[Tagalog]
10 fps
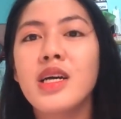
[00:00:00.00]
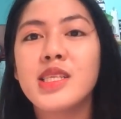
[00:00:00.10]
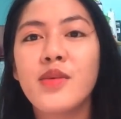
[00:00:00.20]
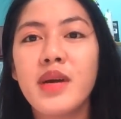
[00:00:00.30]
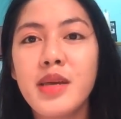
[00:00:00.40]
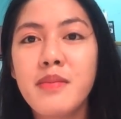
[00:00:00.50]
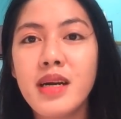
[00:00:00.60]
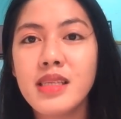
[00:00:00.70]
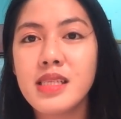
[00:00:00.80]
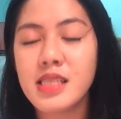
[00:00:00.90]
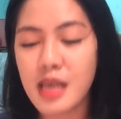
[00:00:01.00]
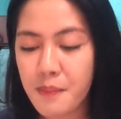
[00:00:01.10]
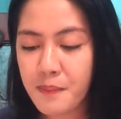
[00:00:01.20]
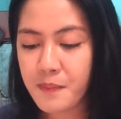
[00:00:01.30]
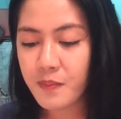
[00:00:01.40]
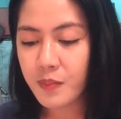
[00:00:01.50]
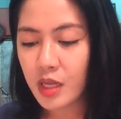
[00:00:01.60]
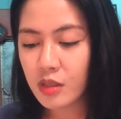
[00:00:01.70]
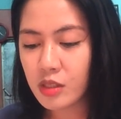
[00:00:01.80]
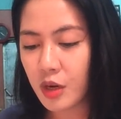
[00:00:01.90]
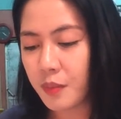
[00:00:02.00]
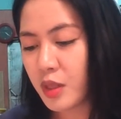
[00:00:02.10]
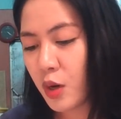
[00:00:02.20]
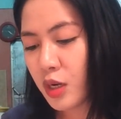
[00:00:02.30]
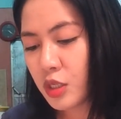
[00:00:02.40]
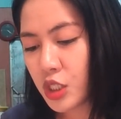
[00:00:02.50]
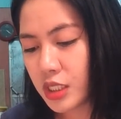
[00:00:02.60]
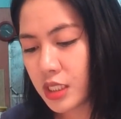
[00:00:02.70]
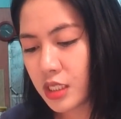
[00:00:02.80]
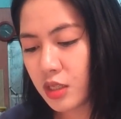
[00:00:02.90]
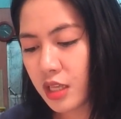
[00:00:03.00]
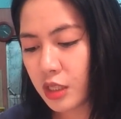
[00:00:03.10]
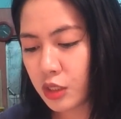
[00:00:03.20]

So ayan mga sis, um, ano nyo, panoorin nyo siya sa July